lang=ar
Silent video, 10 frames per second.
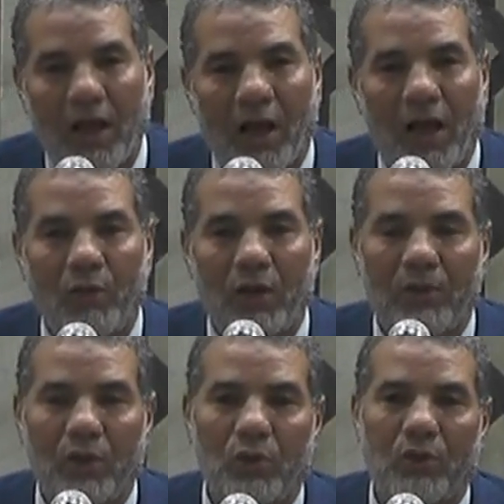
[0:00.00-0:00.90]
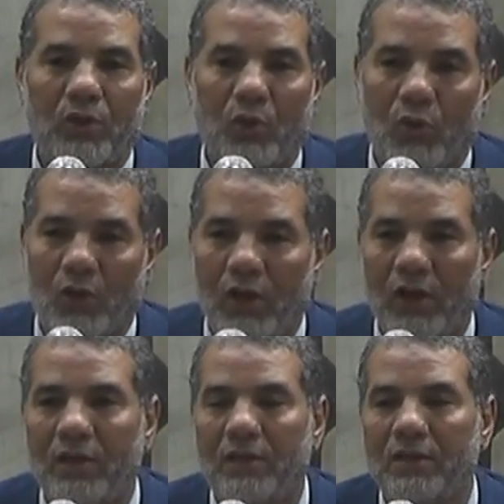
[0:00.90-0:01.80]
حول مأدبة
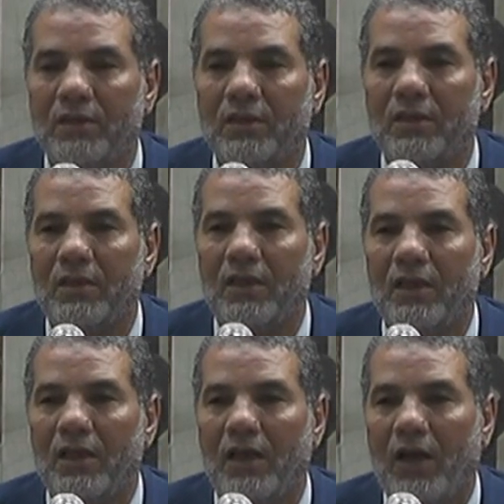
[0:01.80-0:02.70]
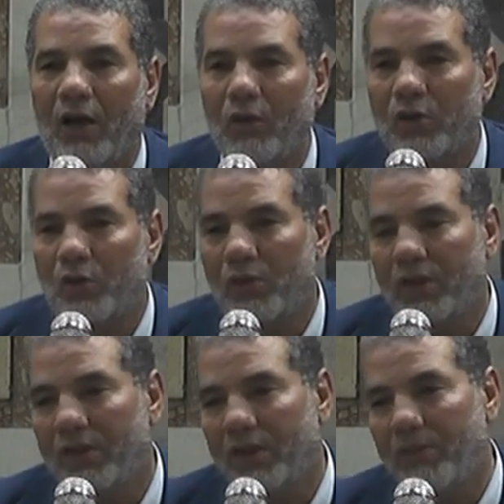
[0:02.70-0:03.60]
القرآن حول
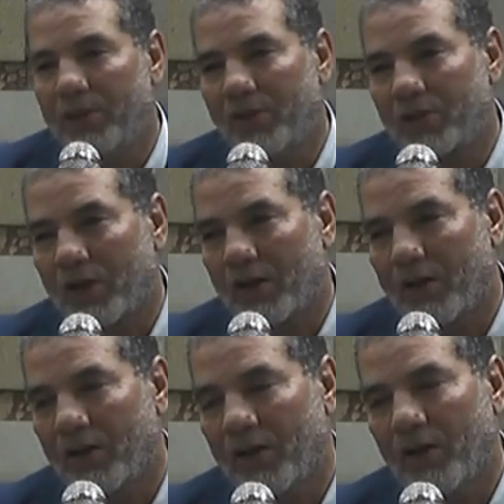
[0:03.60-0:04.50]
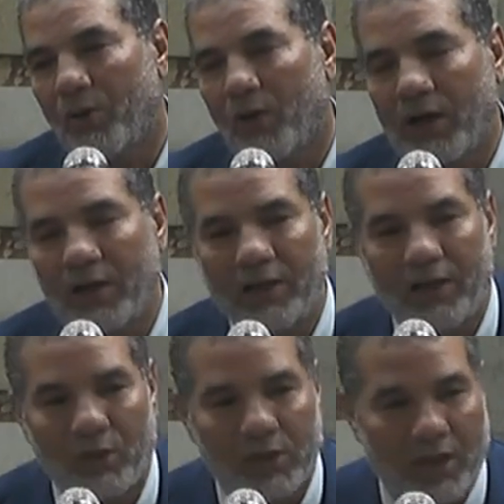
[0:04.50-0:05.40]
سنة النبي صلى الله
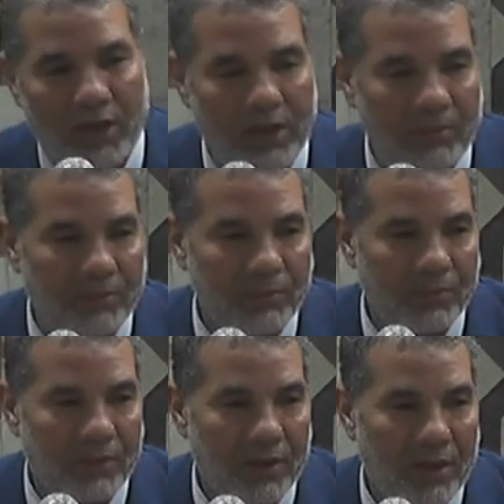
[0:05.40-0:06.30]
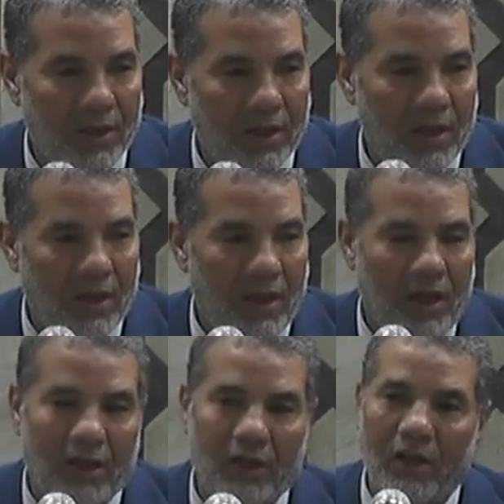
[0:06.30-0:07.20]
عليه وسلم
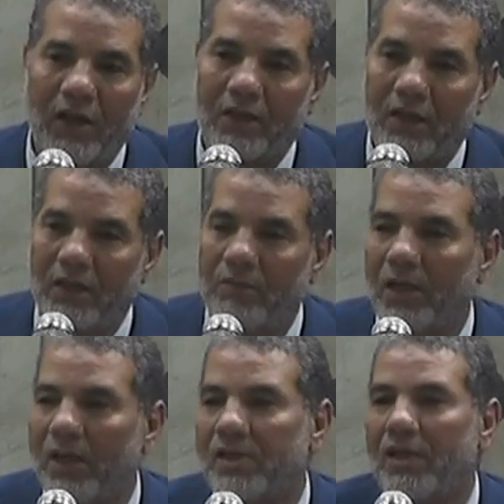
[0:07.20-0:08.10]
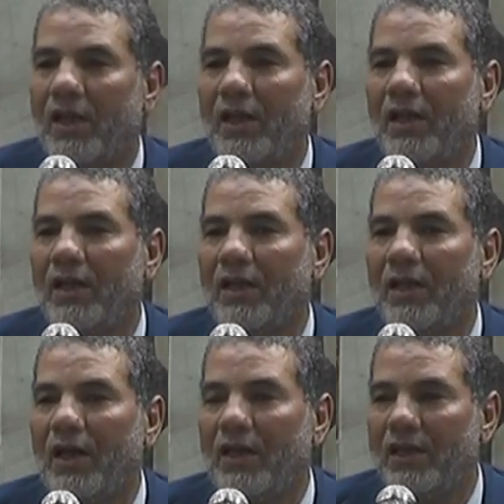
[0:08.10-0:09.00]
الله الكريم أسأل
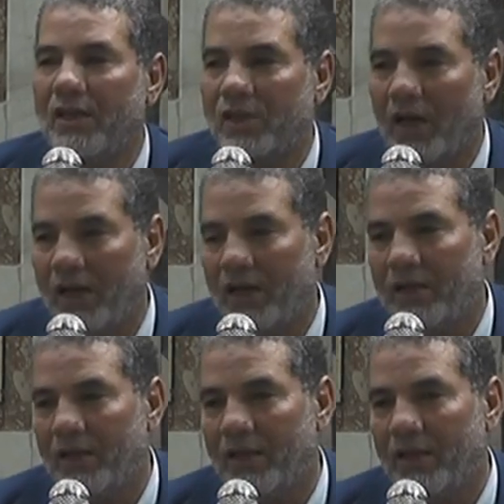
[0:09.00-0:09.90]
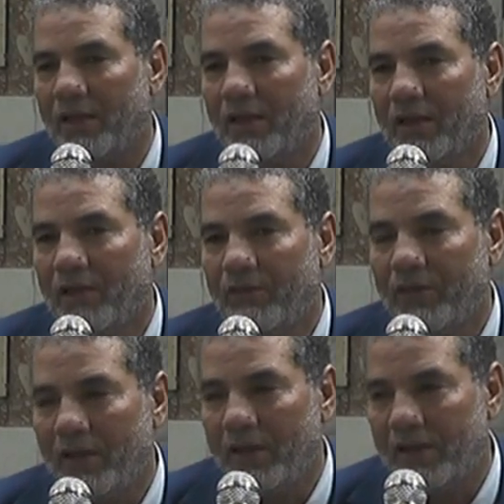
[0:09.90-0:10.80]
أن يجعلنا
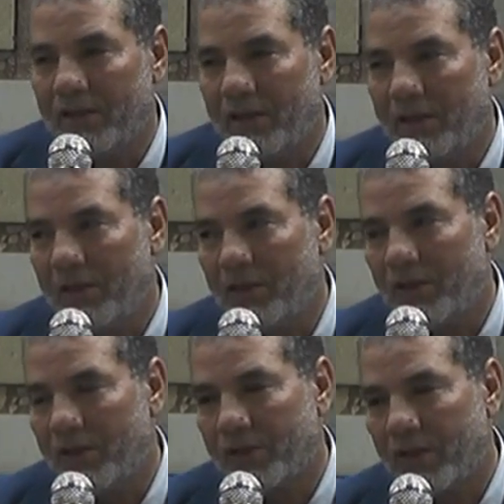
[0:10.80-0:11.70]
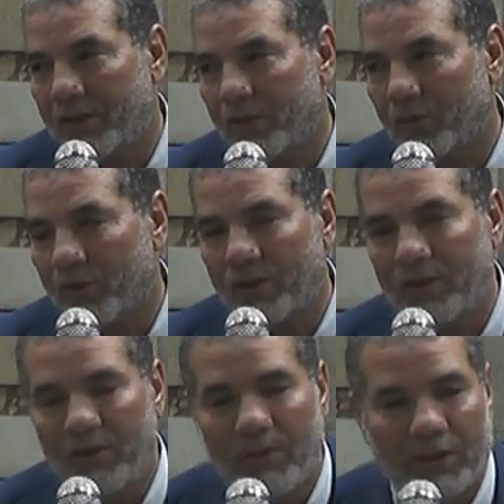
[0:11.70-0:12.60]
في هذه الجلسة
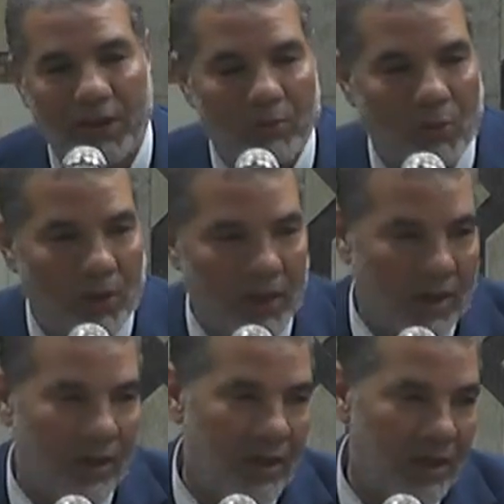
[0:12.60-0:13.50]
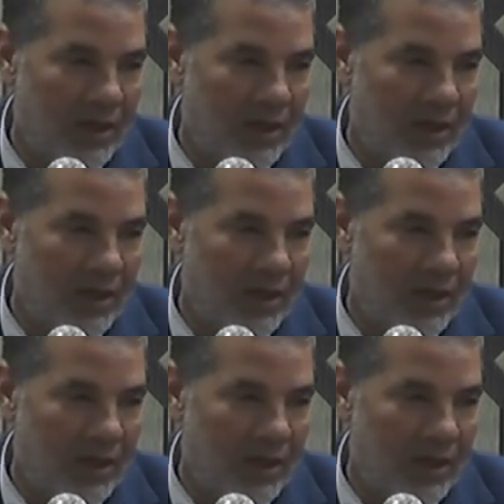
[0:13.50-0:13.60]
الطيبة المباركة